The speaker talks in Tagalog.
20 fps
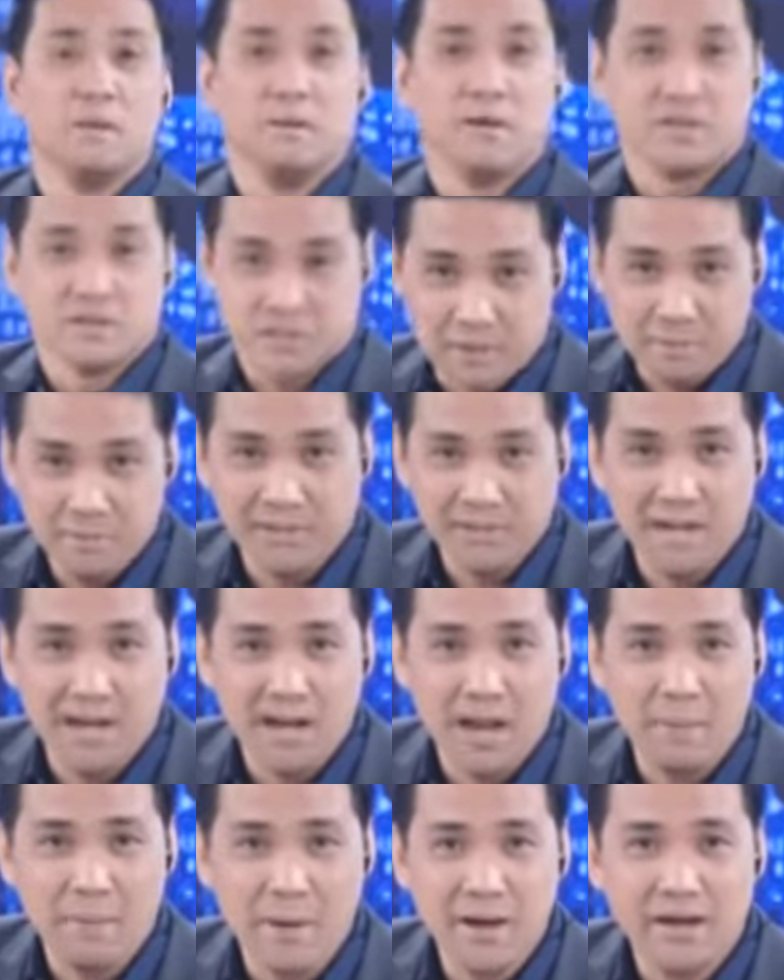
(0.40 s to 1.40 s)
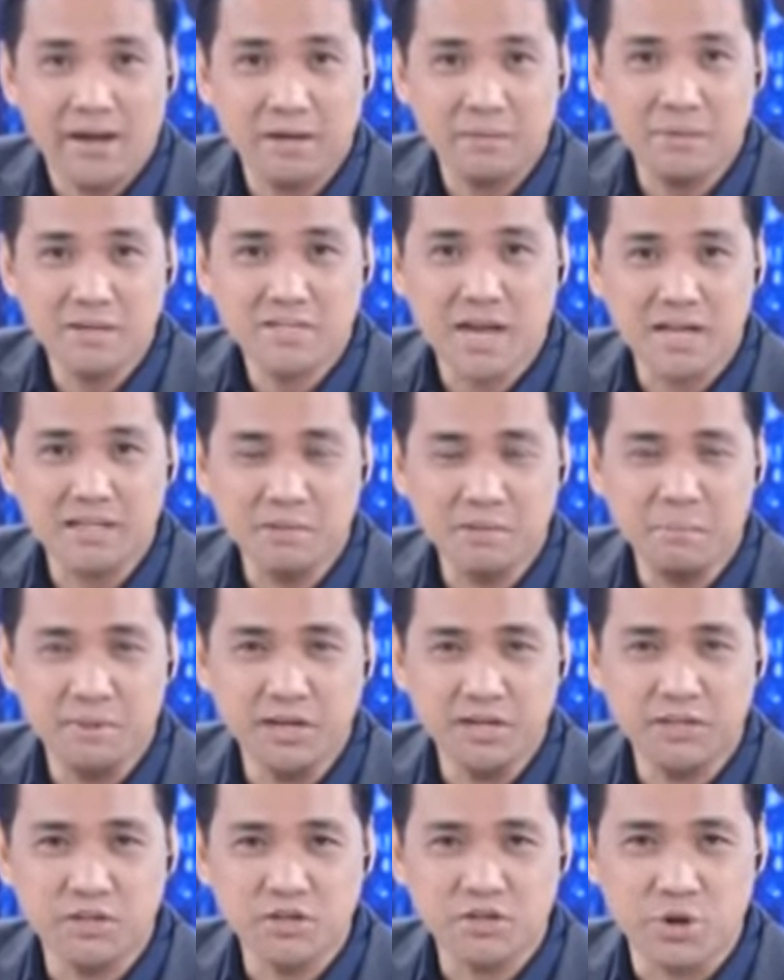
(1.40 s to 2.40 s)
Samantala, para naman sa ating
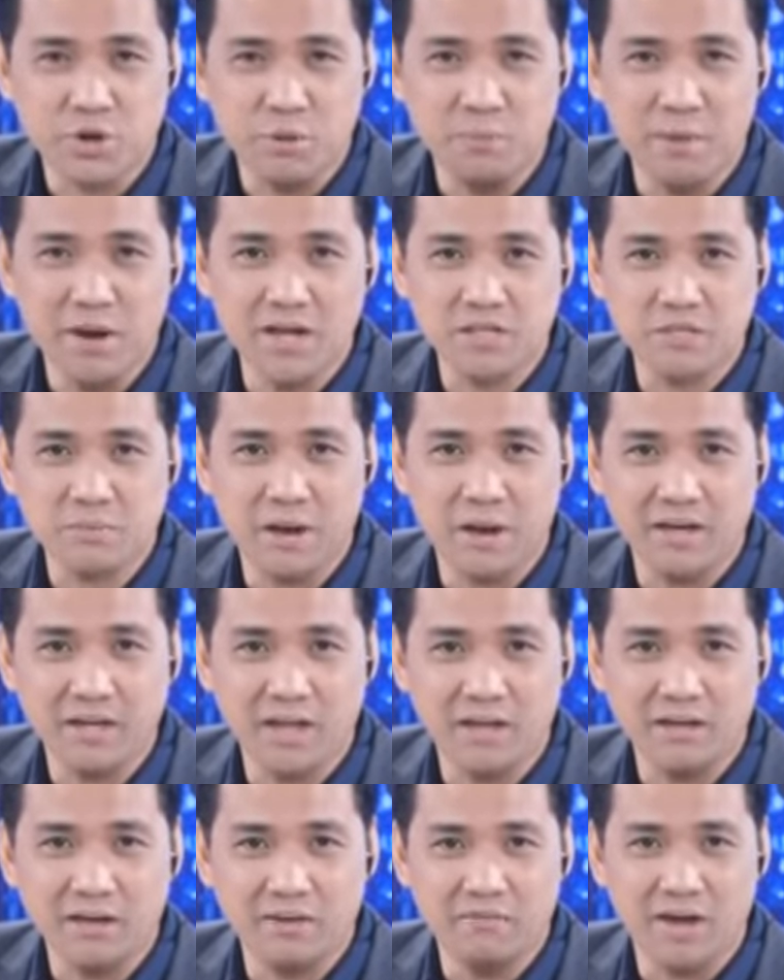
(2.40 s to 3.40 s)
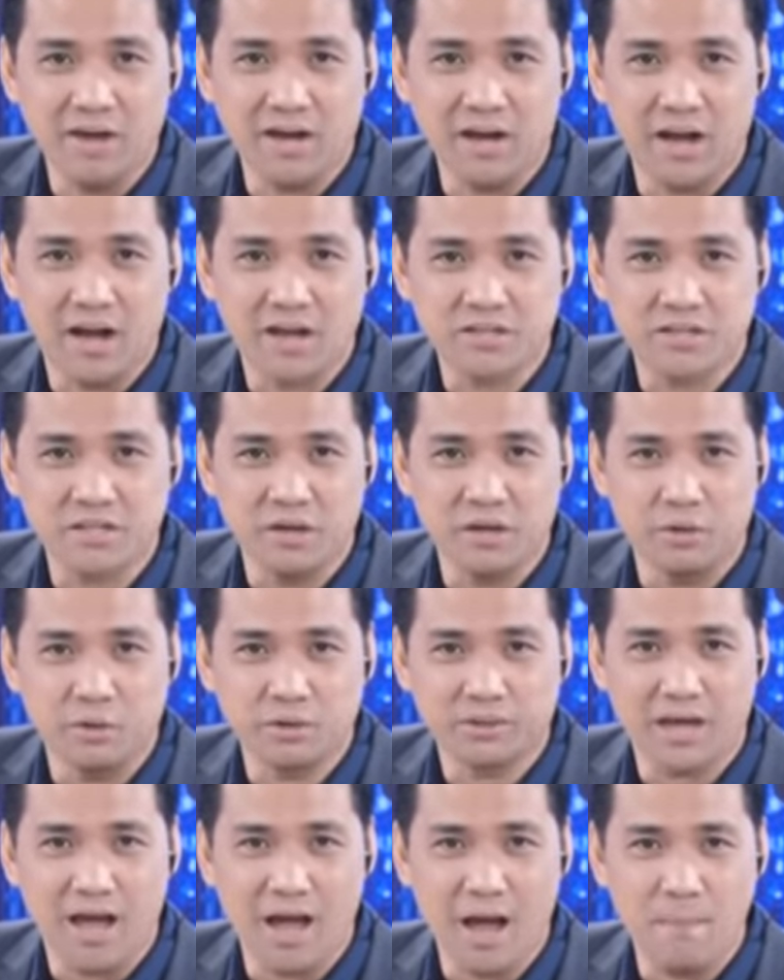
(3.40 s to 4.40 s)
balitang showbiz, Marian Rivera
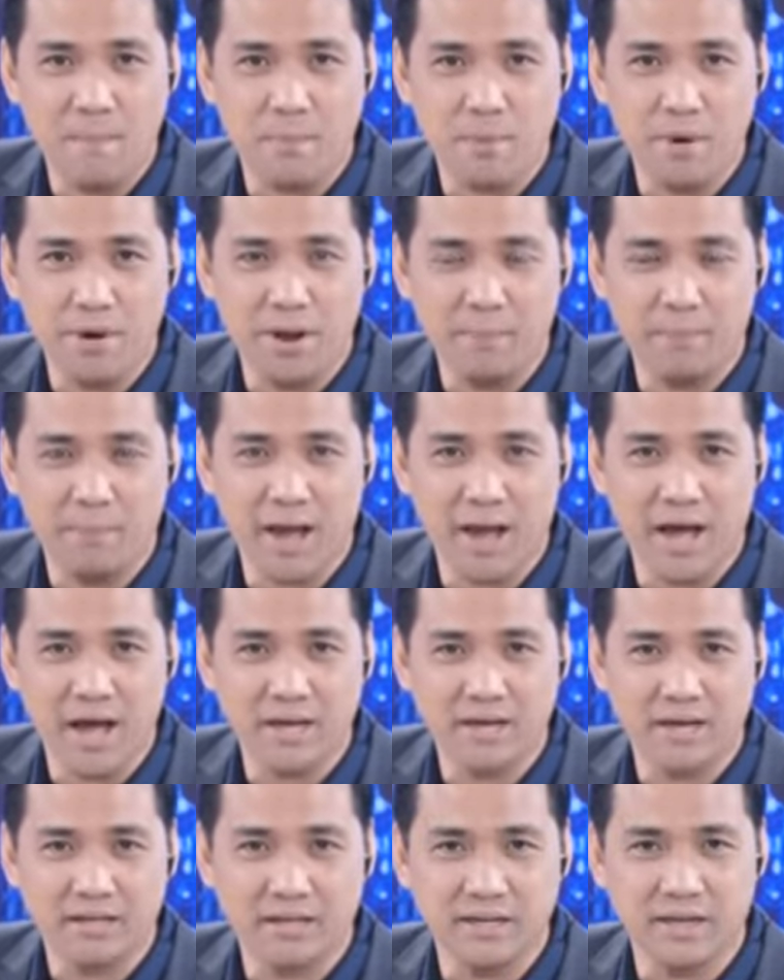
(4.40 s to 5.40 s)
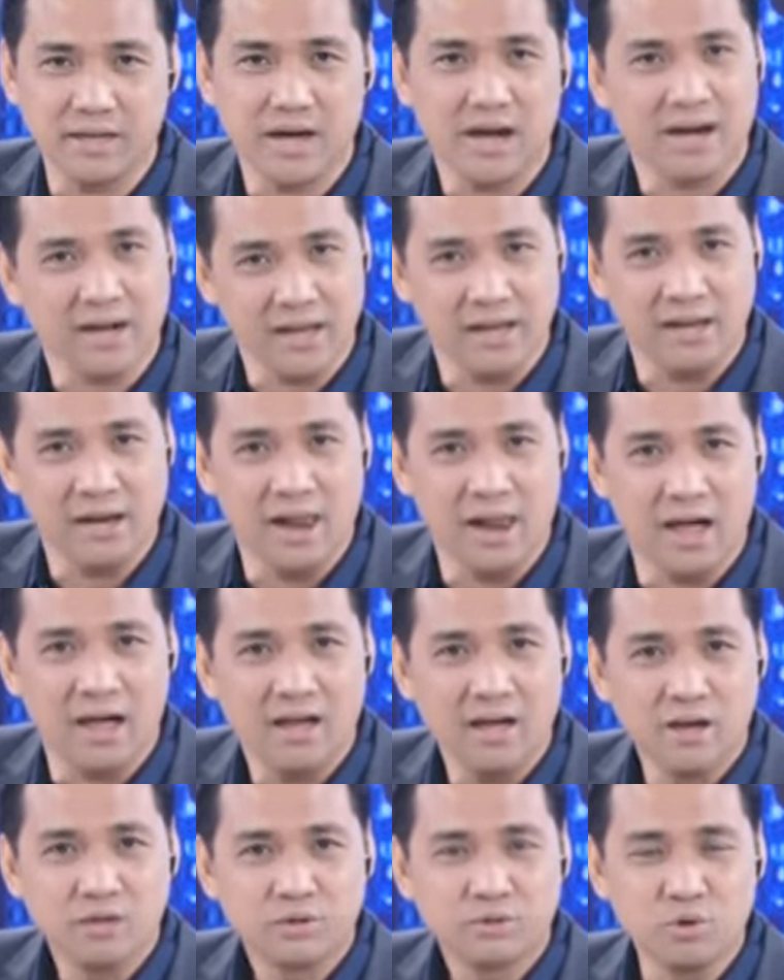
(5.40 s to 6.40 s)
sinagot kahapon ang pahayag ni Karil
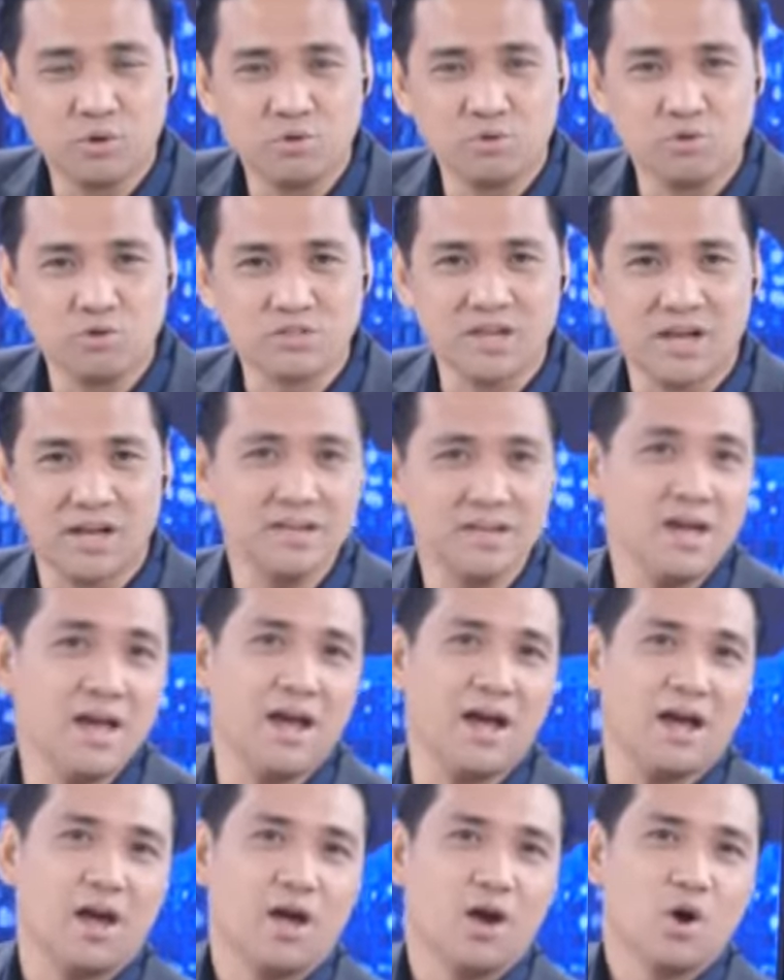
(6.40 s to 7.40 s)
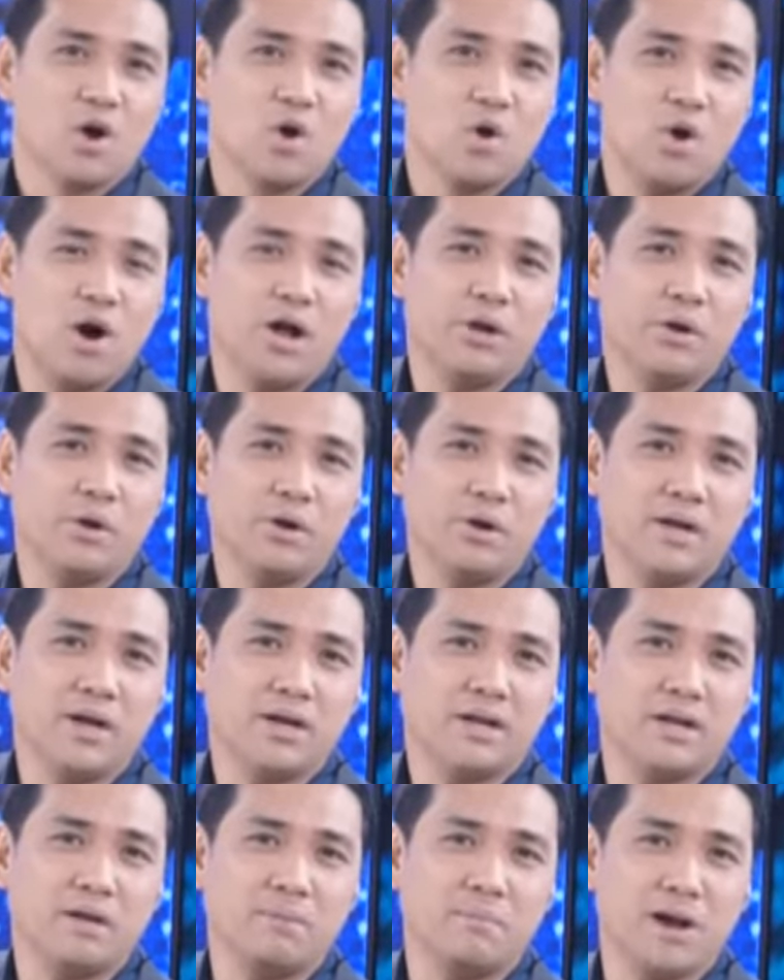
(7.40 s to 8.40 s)
tungkol sa kanya kung anong
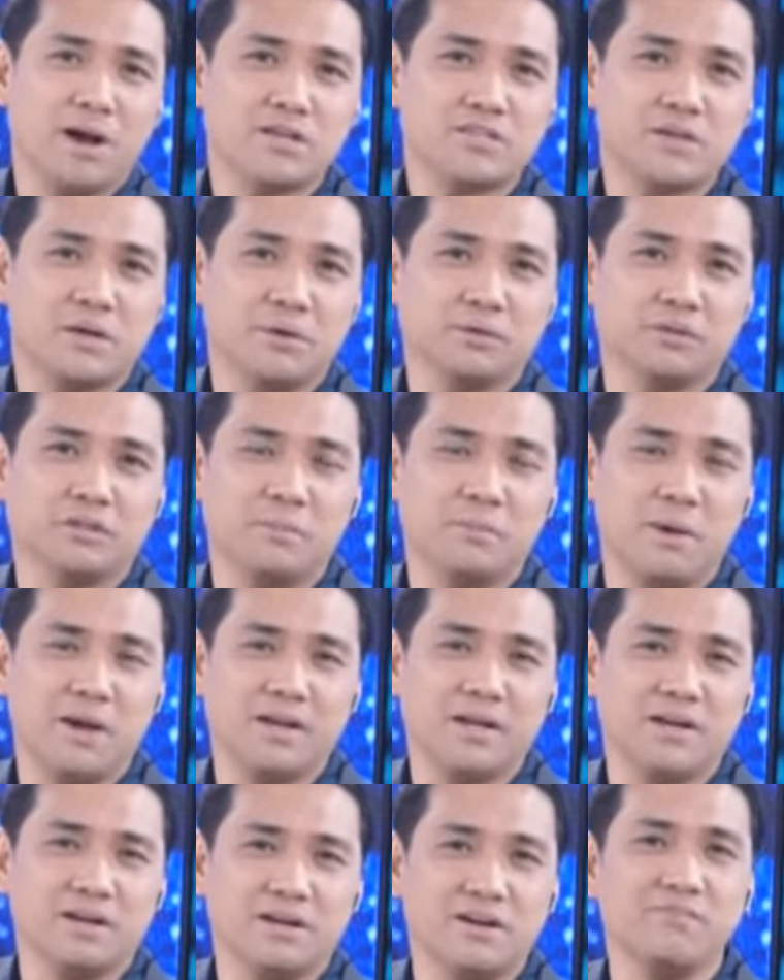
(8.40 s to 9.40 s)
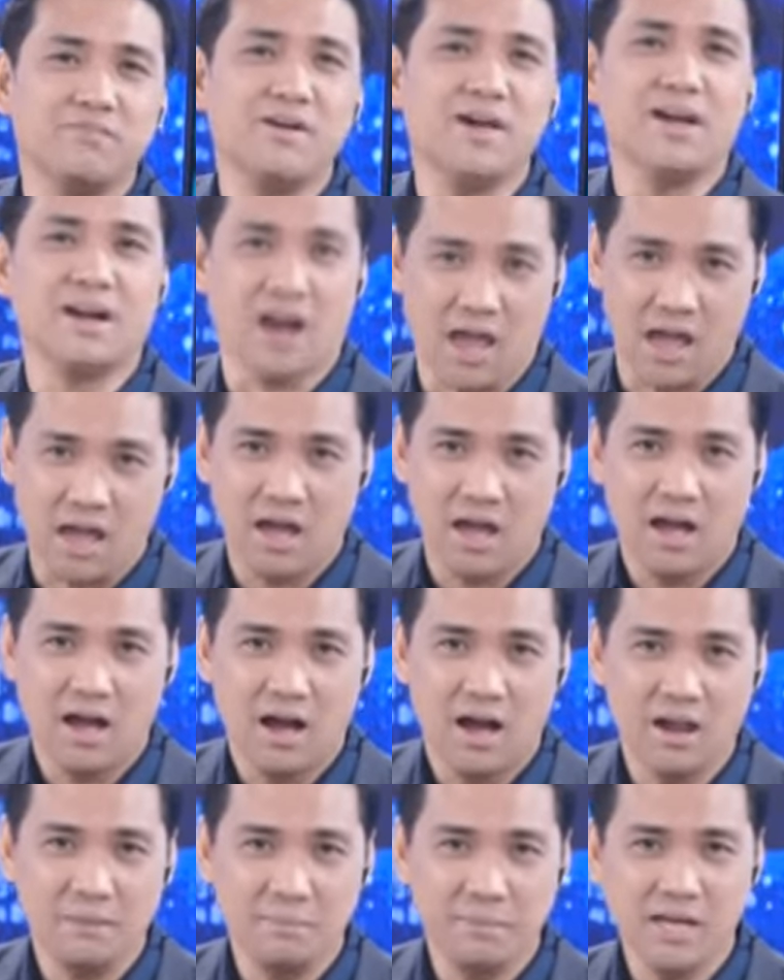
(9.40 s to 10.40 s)
naging mga sagot ni Marian Rivera.
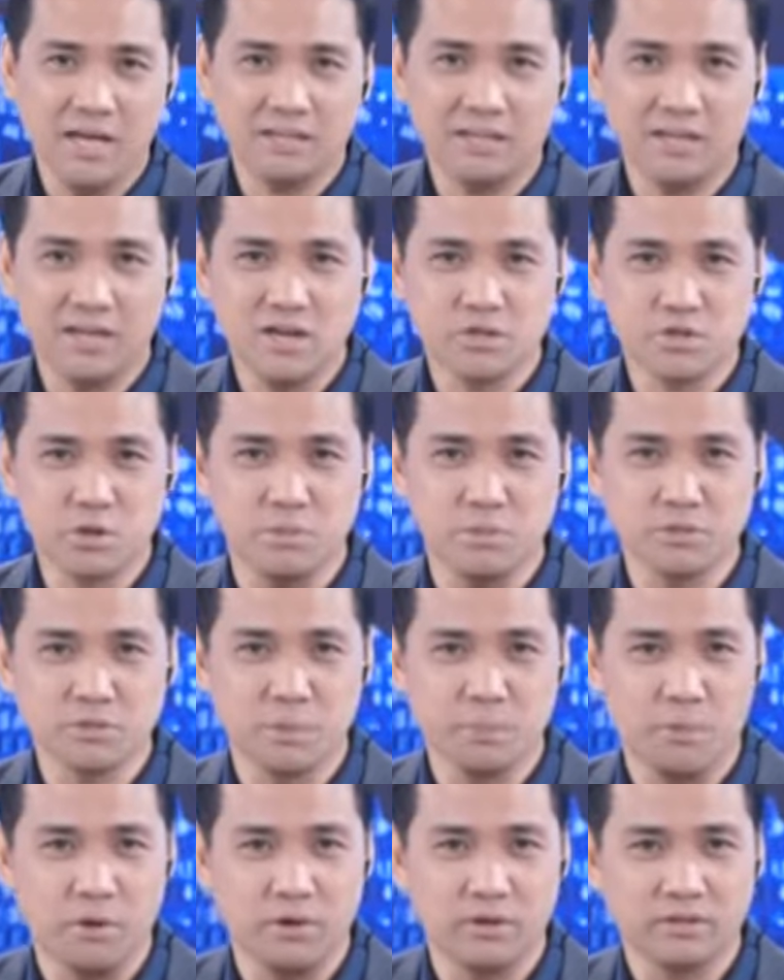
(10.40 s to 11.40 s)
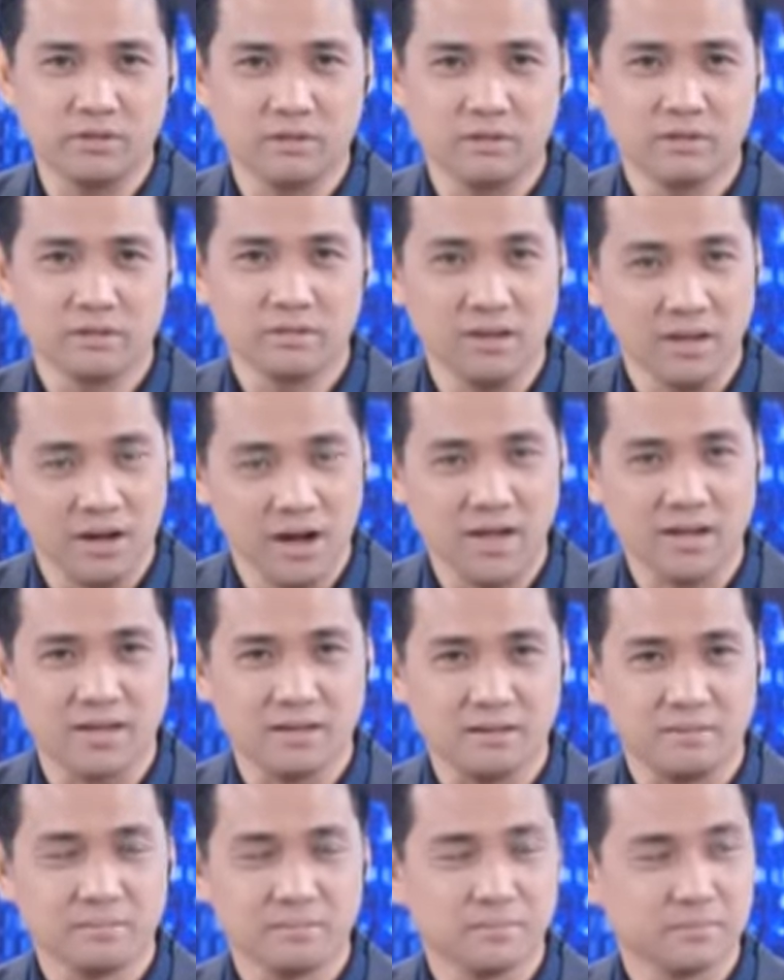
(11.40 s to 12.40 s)
Alamin natin yan, showbiz report ni Rocky.